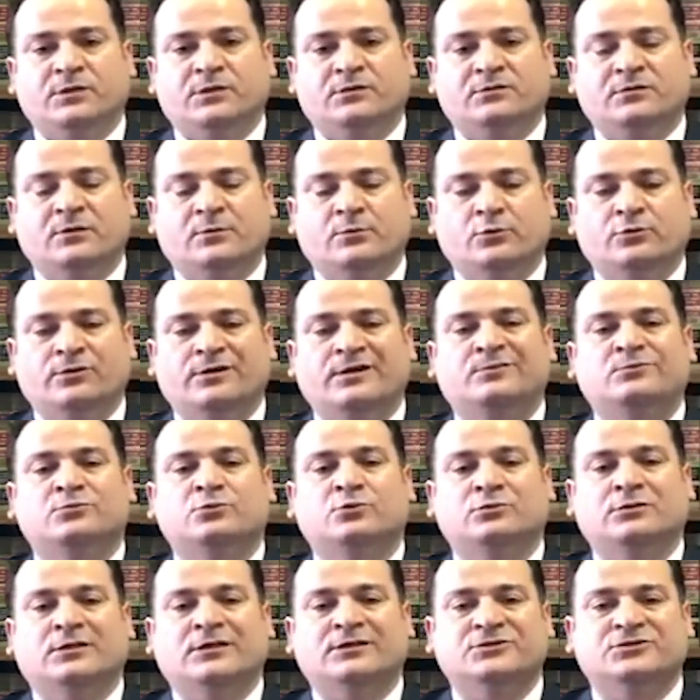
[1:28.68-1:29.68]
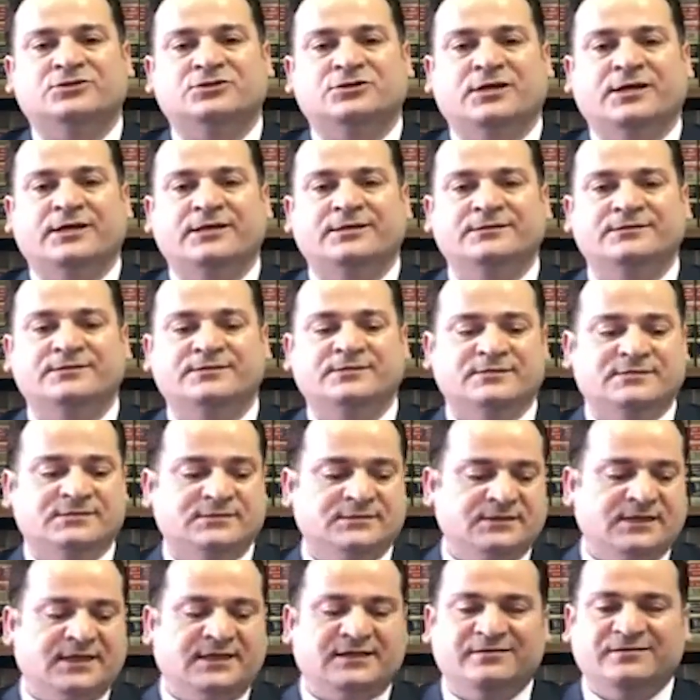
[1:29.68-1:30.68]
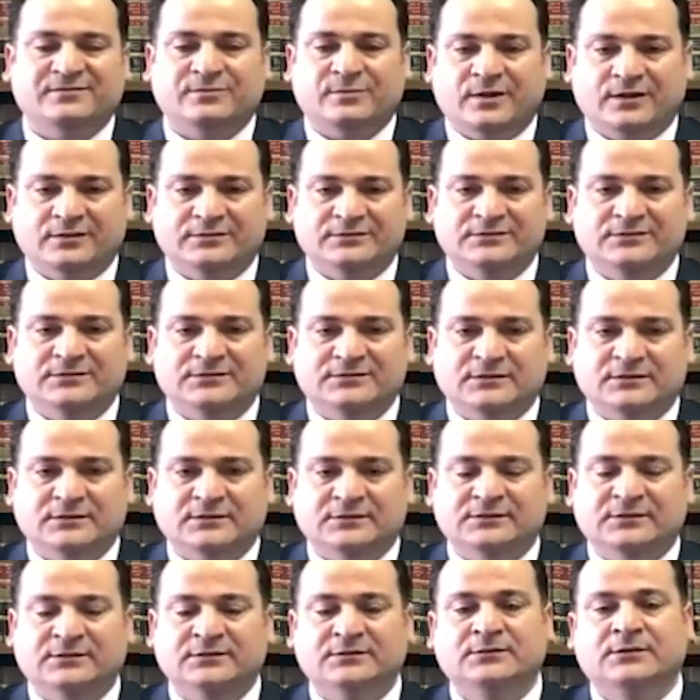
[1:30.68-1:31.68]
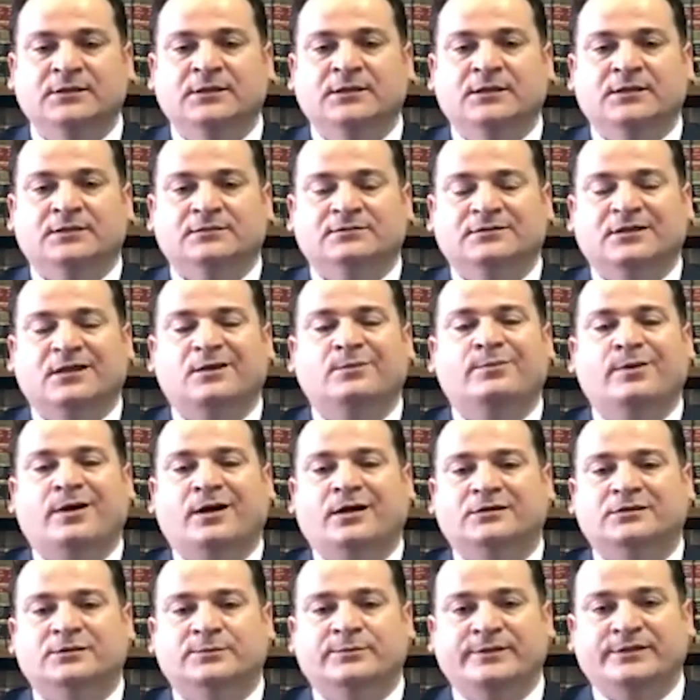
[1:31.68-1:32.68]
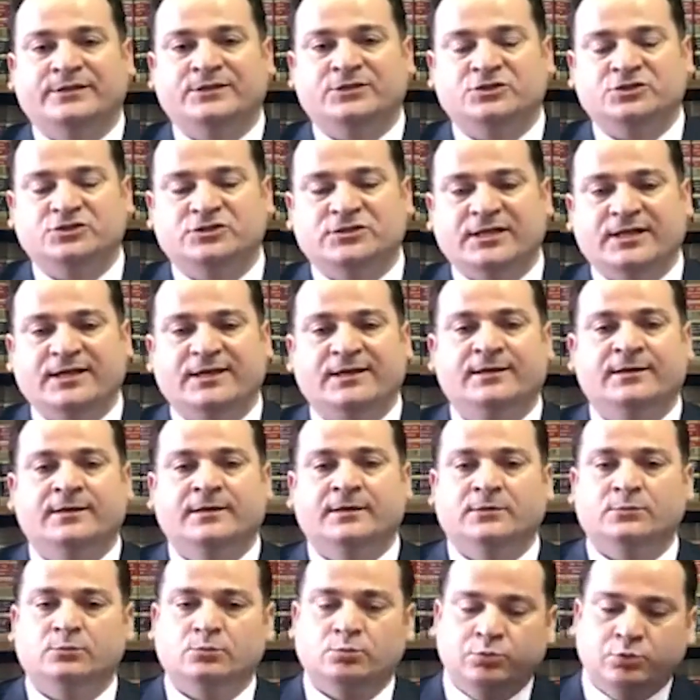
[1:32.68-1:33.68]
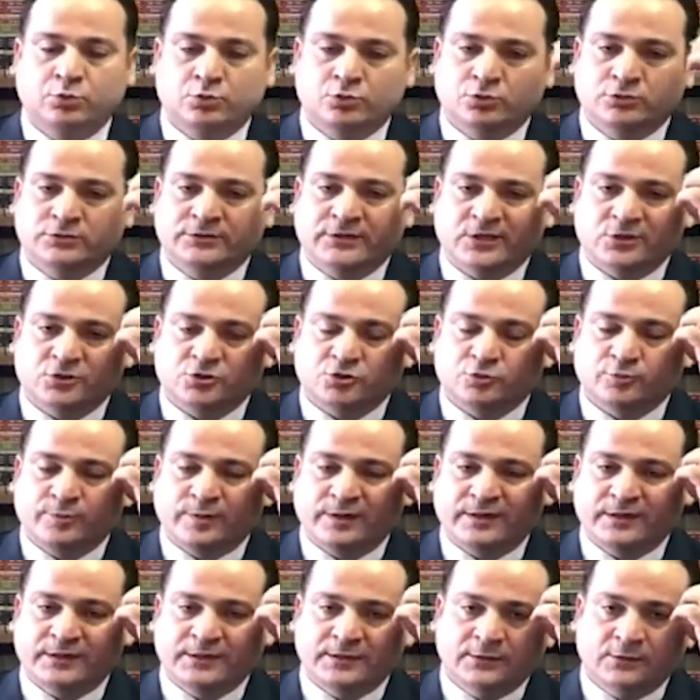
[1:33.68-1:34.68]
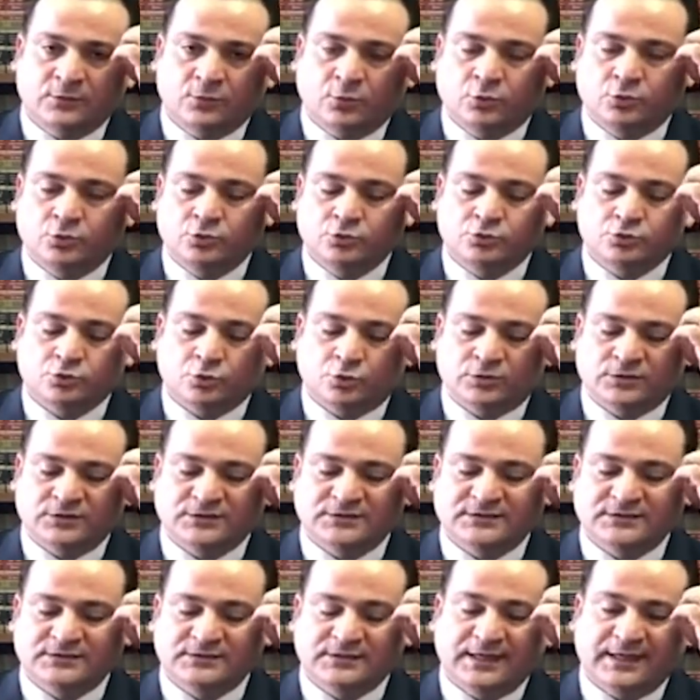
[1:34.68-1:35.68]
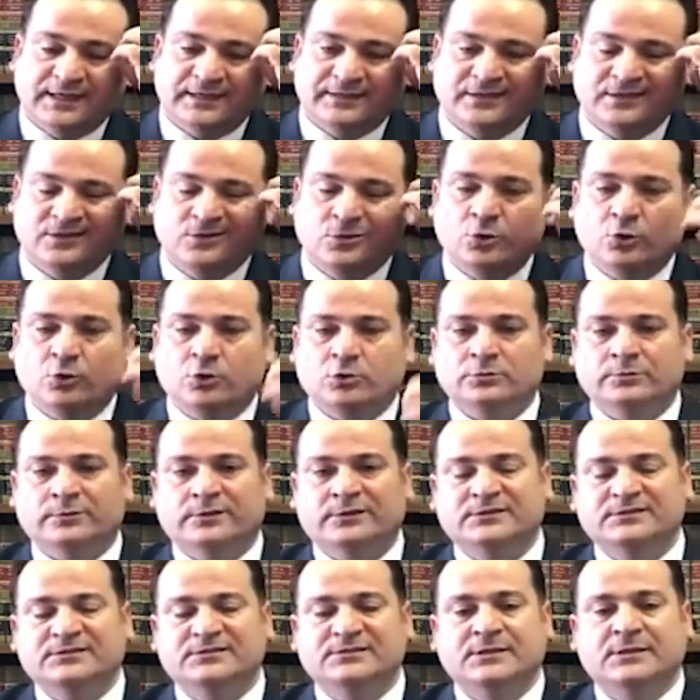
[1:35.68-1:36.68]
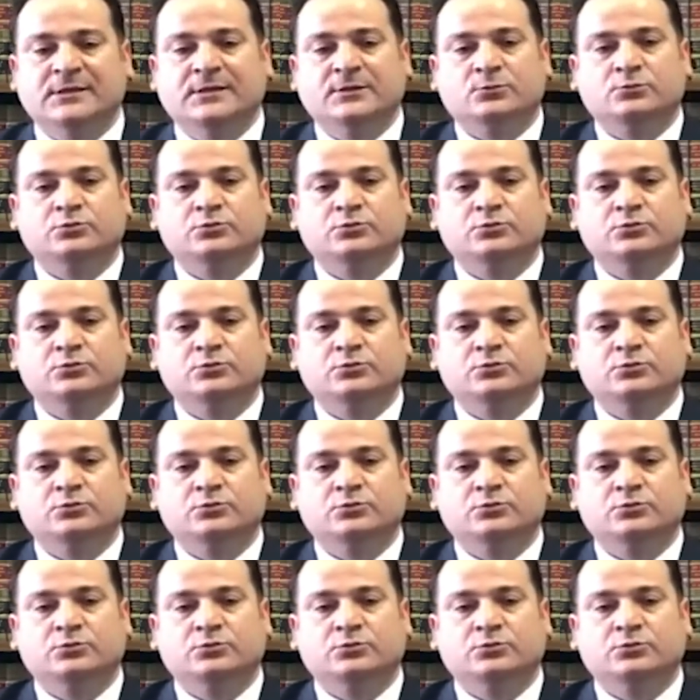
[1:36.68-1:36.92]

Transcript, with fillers: tabii önemli olan şey sizin eğitim aldığınız alanın da bağlı bir işte bu tecrübeyi okul sonrası ediniyor olmanız.